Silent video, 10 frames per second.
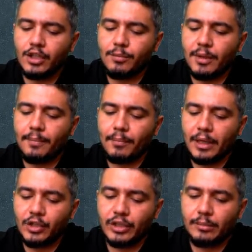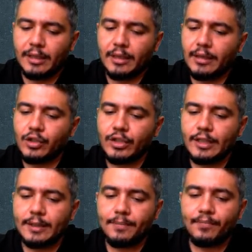Şimdi başlayalım
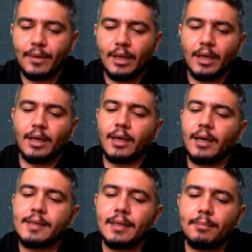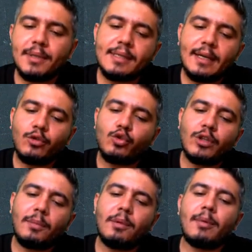arkadaşlar. Kazanım bizden
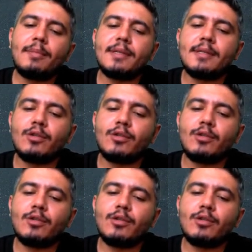şunları bilmemizi